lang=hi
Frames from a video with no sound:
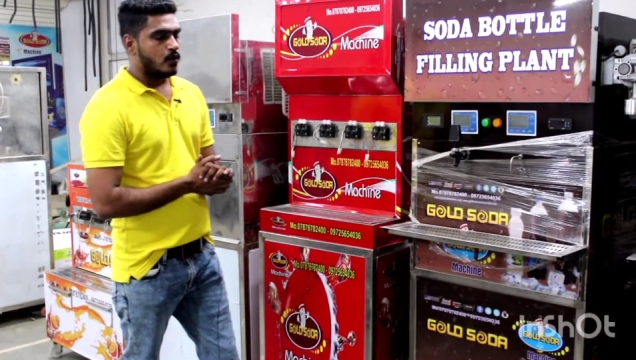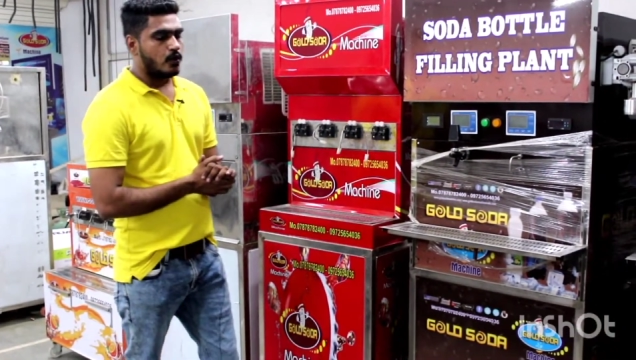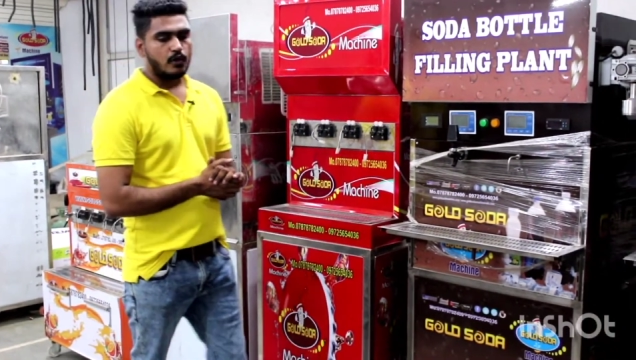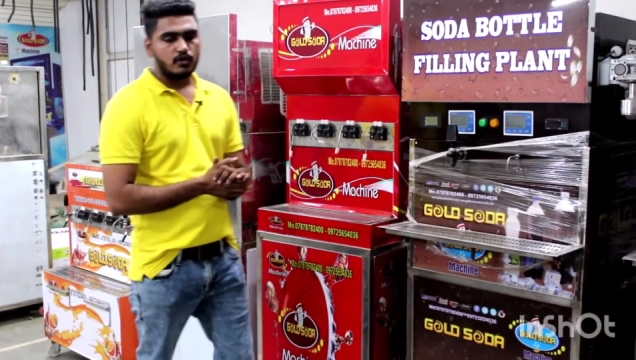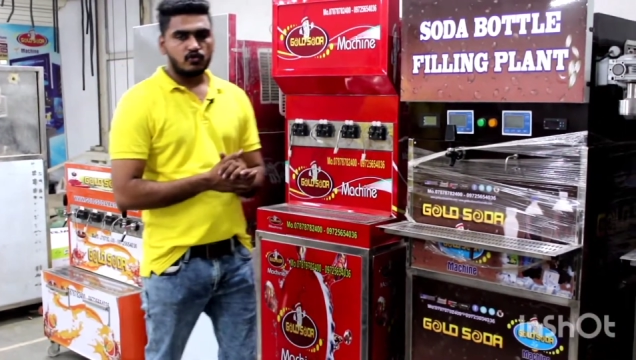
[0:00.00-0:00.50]

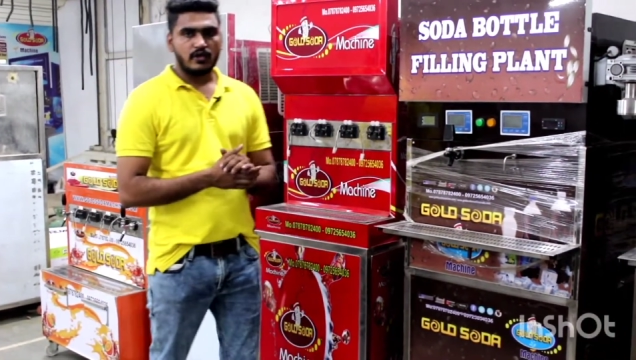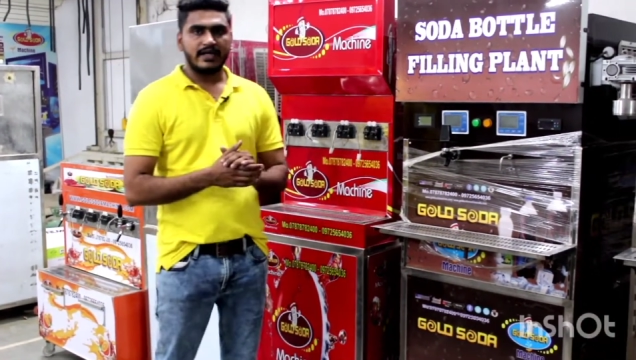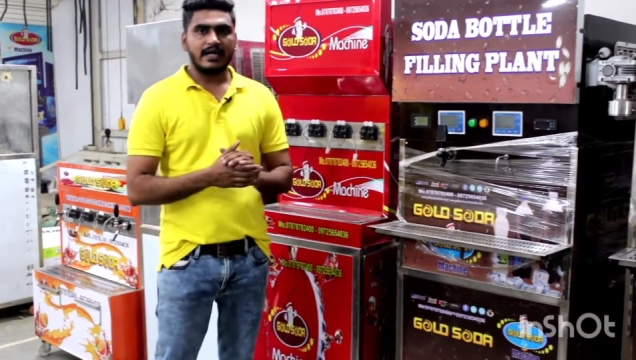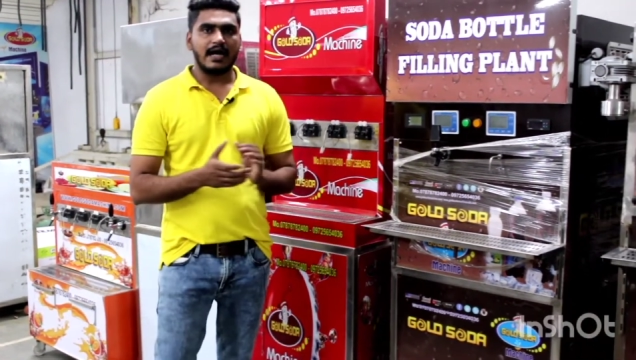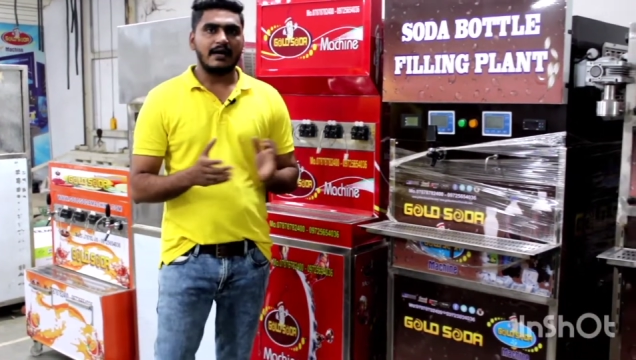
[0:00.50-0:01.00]
और जो
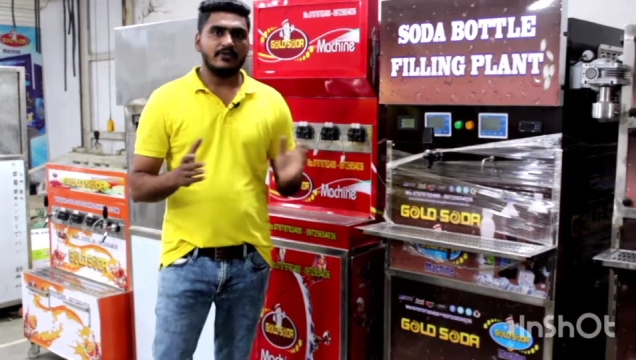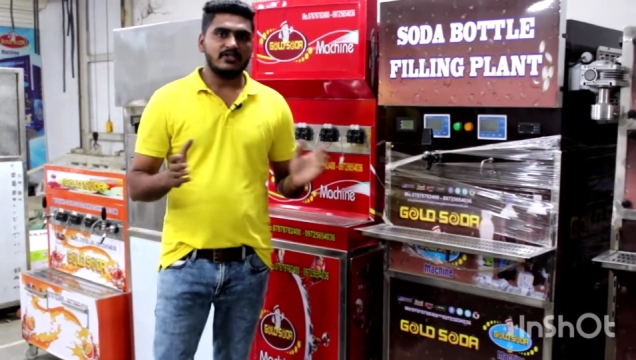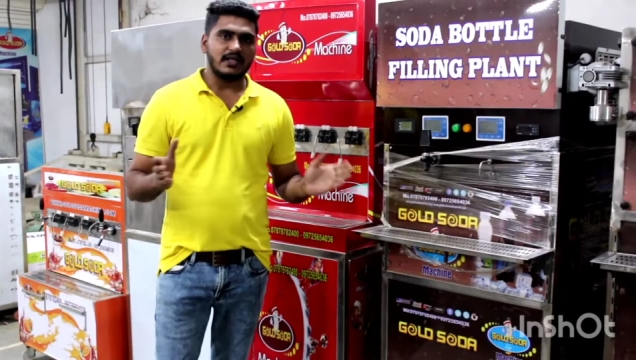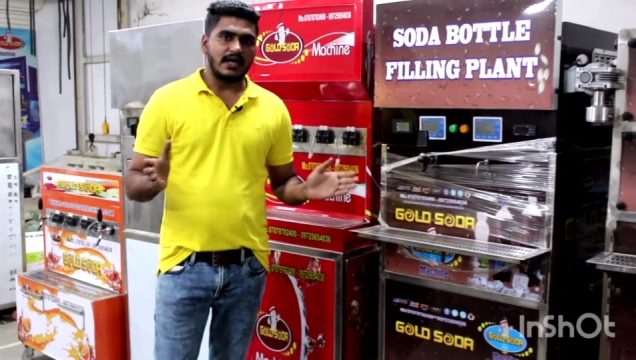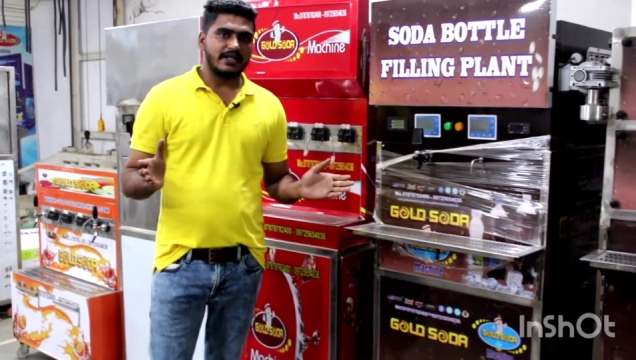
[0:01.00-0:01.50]
है आप
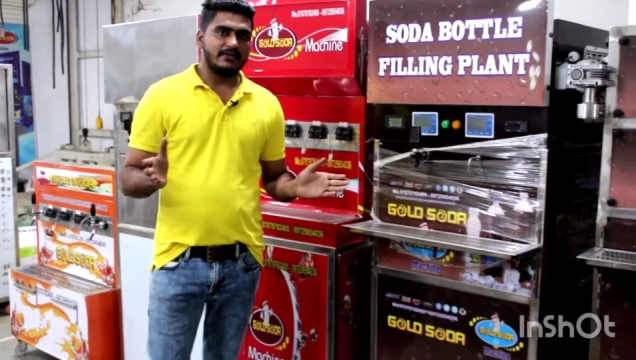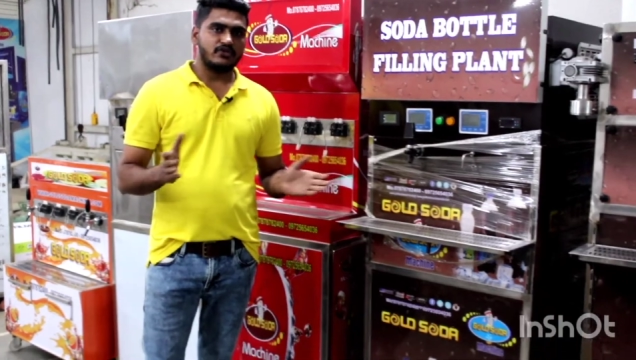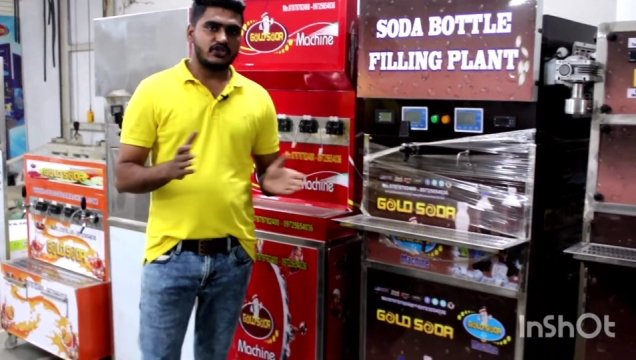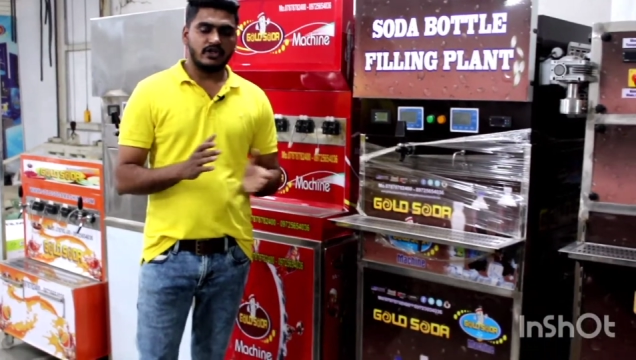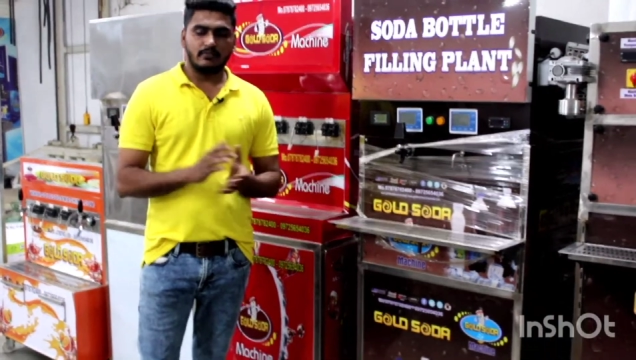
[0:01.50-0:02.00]
इस तरह की
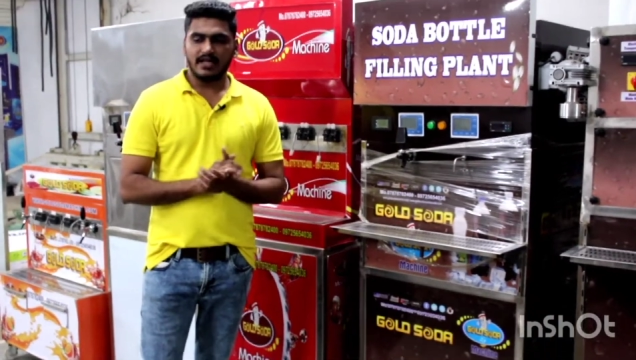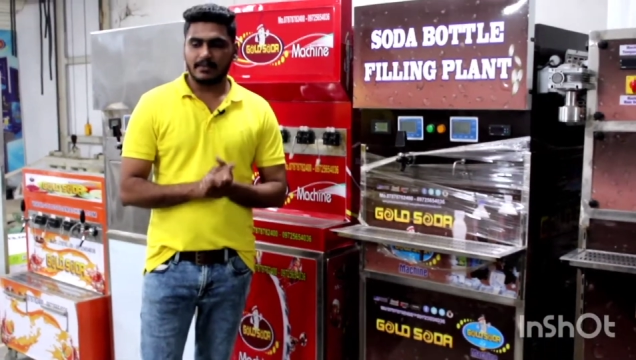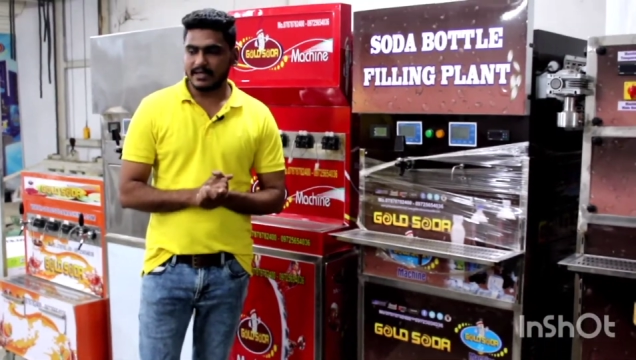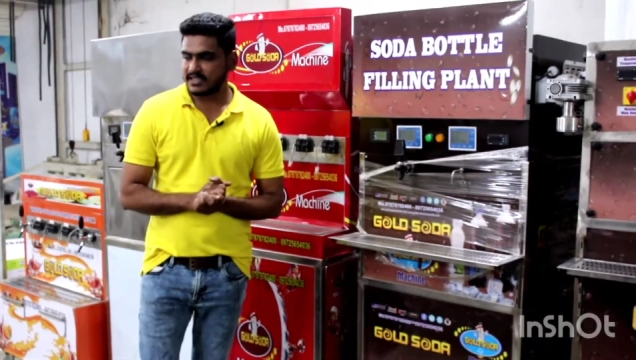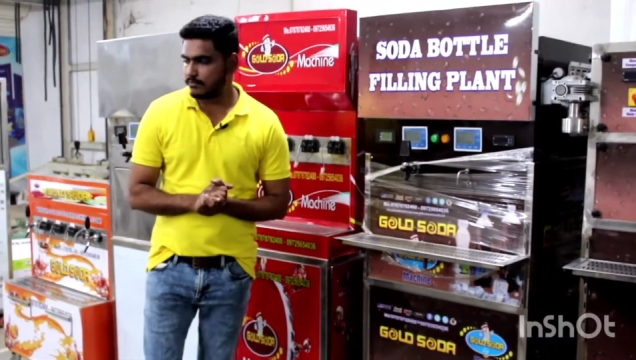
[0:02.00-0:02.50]
मशीन हमारे
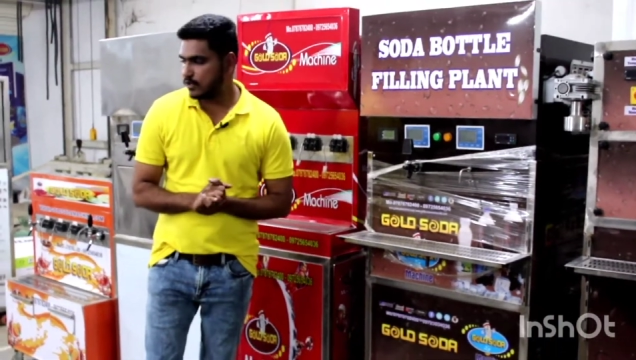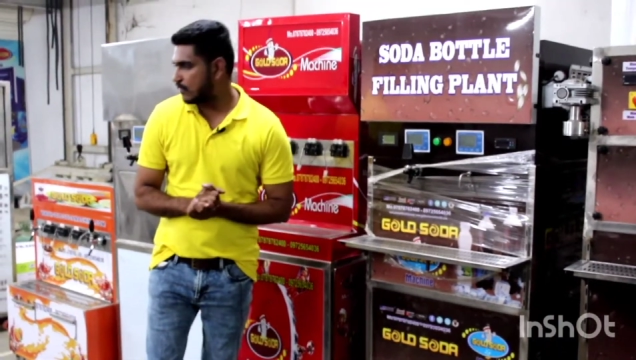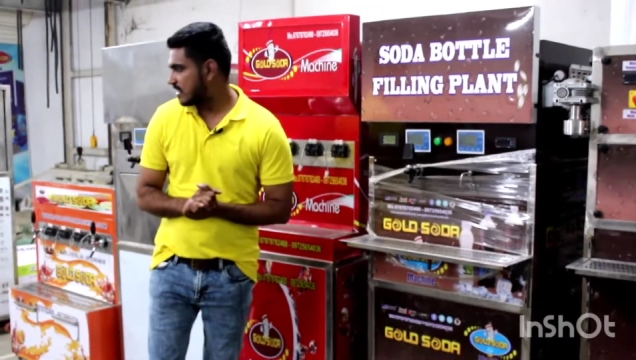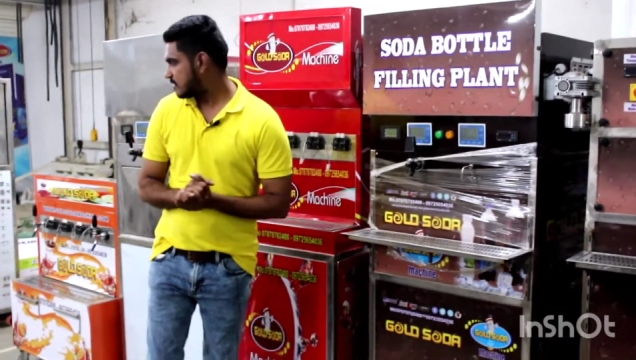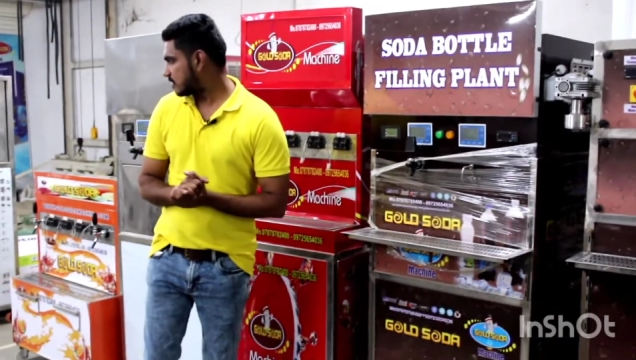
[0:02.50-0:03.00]
पास से
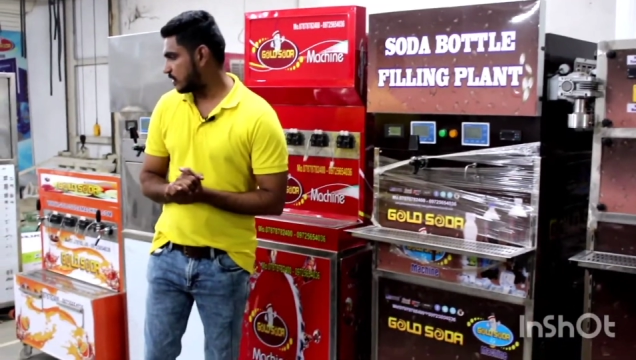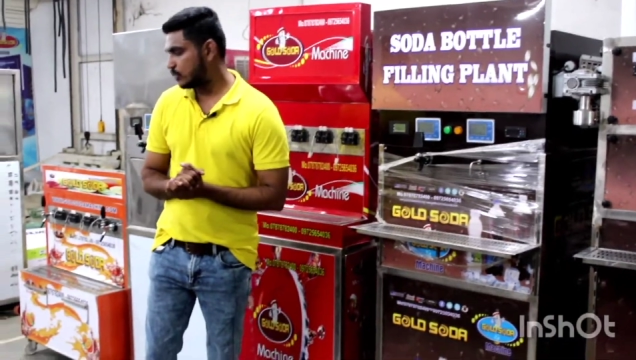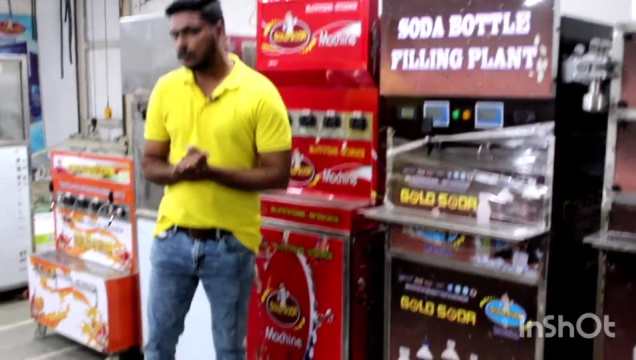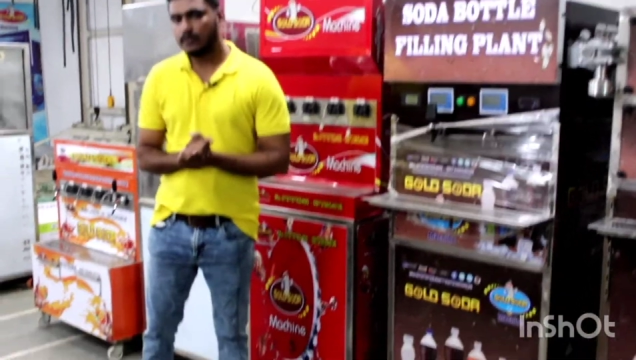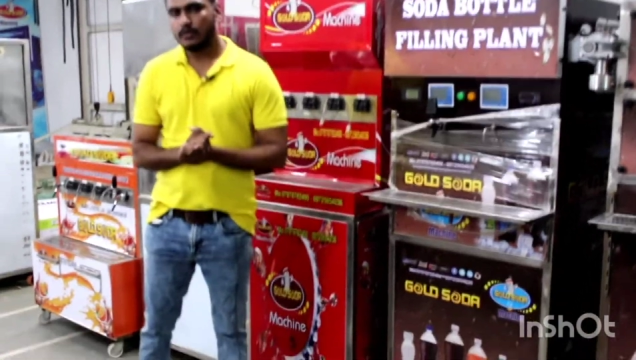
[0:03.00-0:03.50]
मंगवा सकते हो